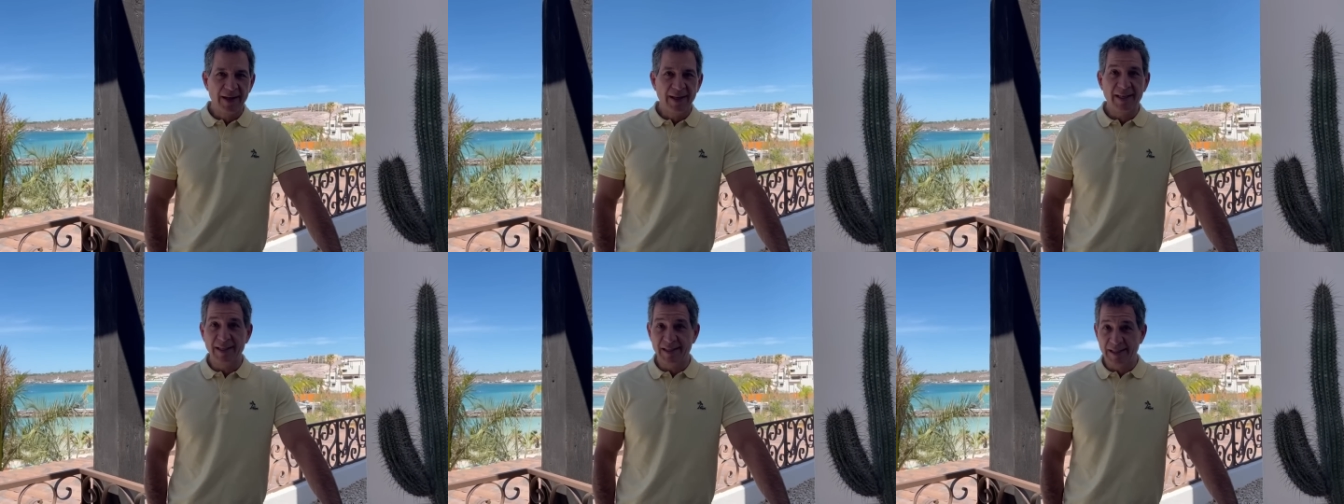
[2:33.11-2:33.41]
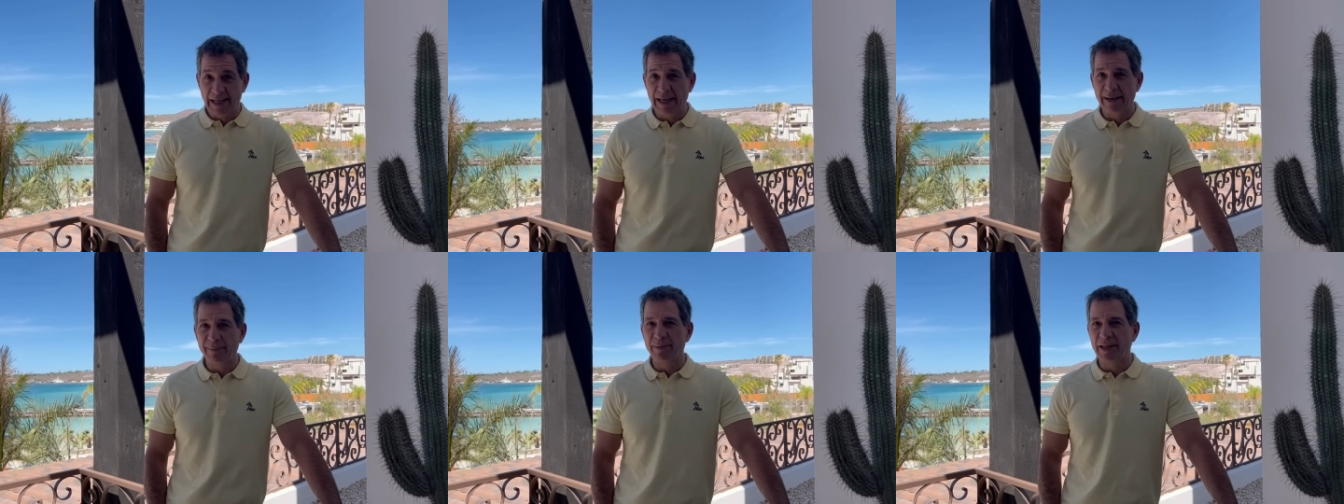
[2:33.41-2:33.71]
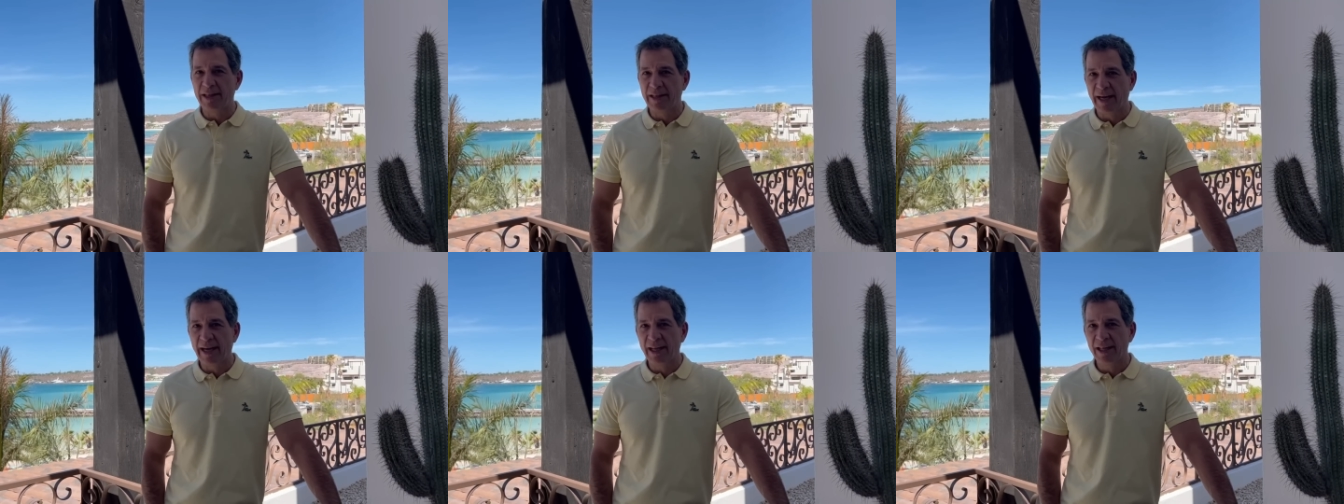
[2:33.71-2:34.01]
quizá la
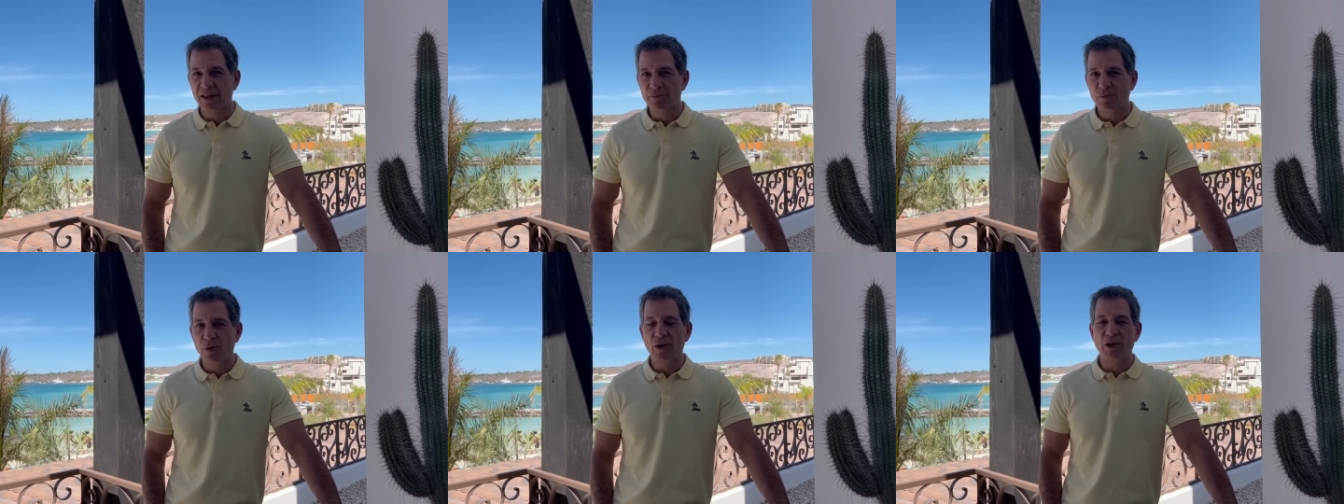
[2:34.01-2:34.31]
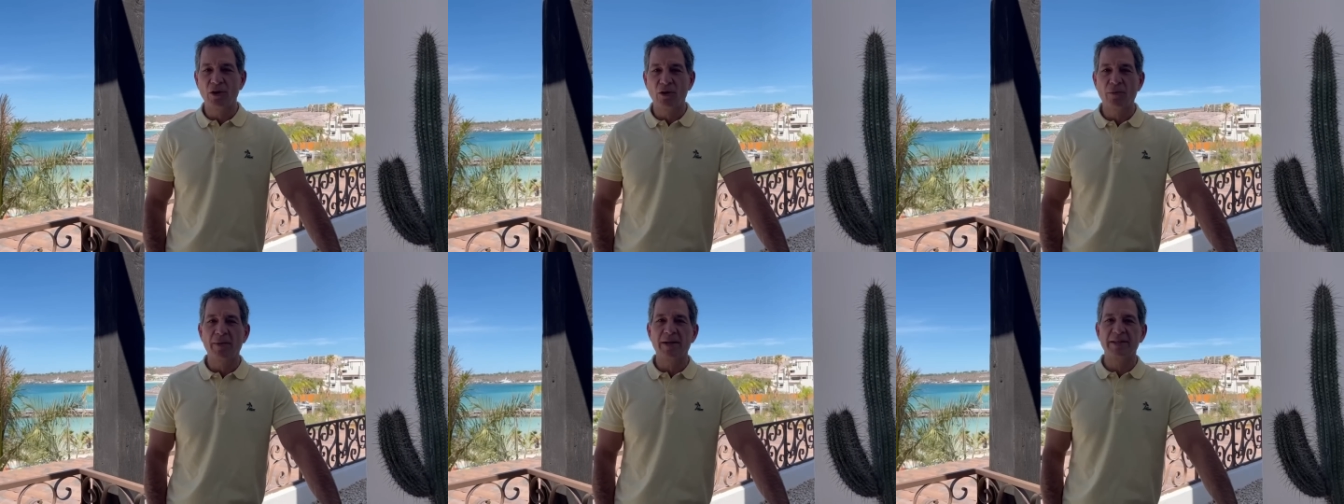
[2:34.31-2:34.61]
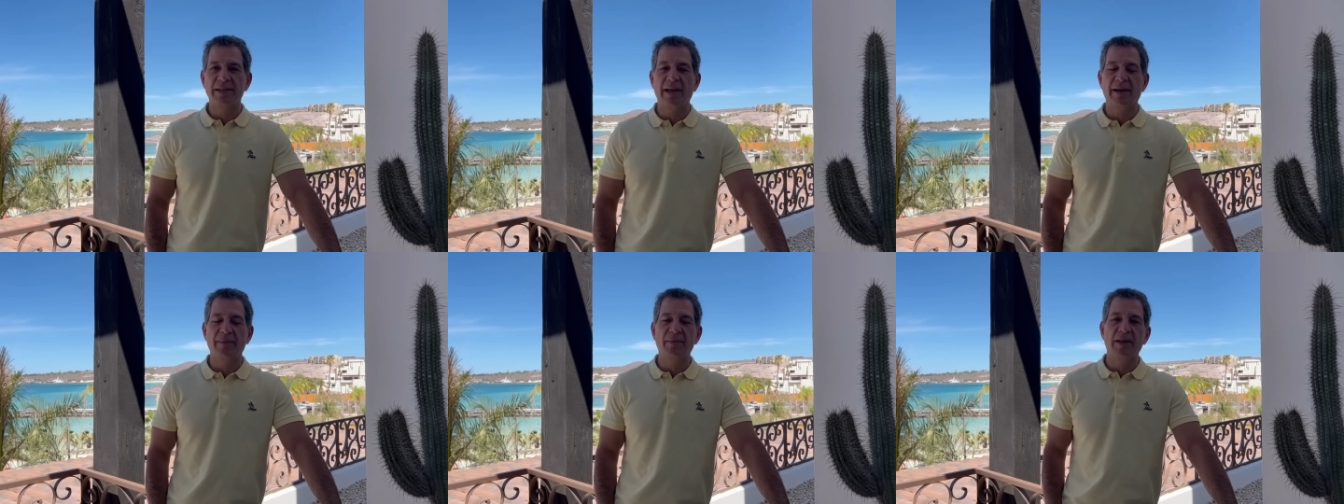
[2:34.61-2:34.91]
mitad, un poquito más
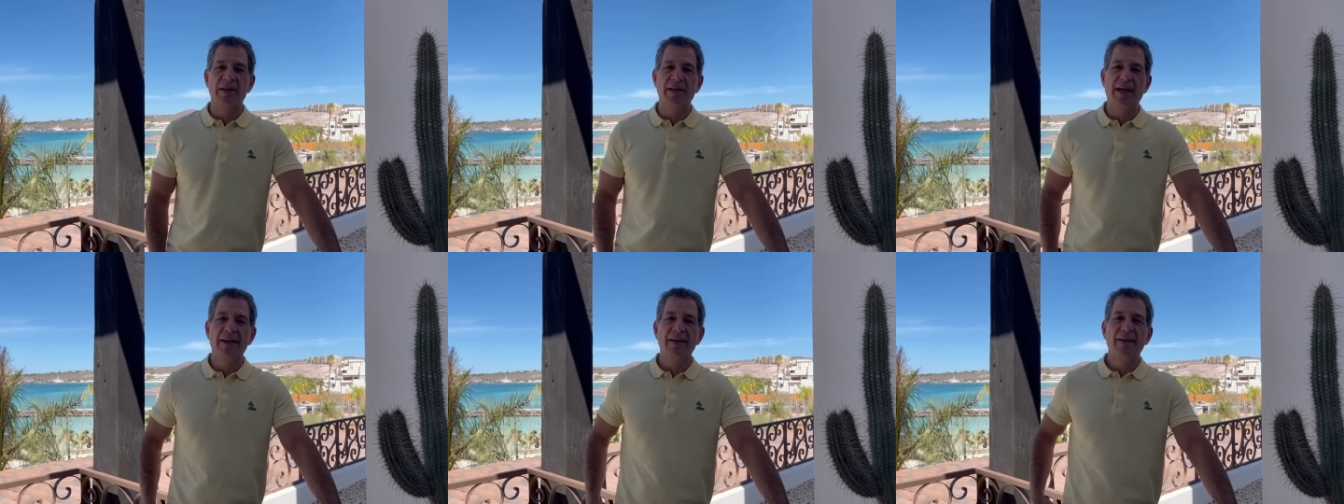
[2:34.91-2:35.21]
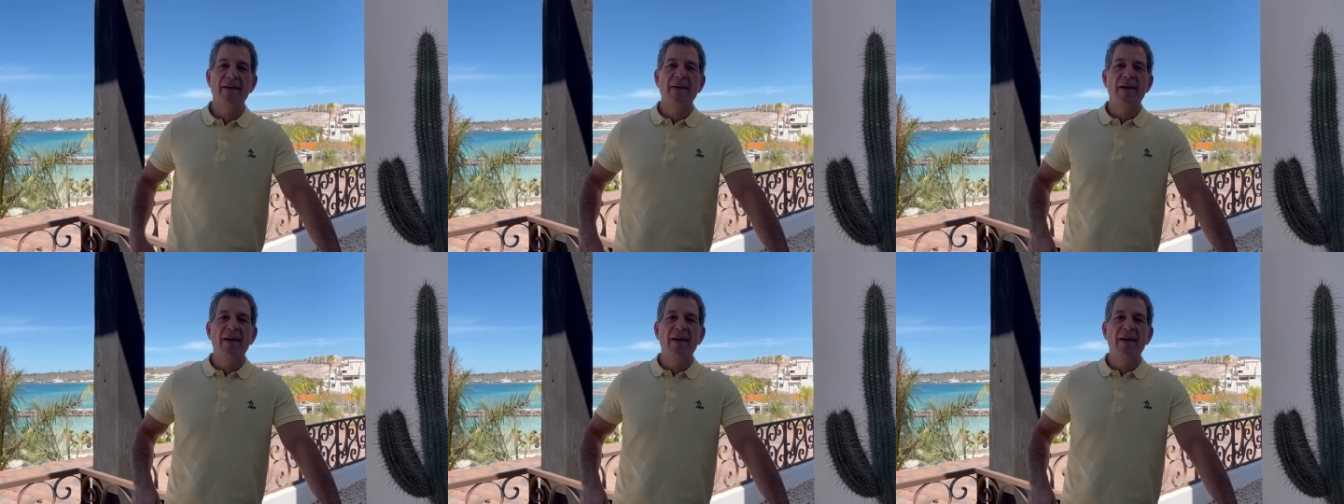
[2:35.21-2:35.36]
de la mitad.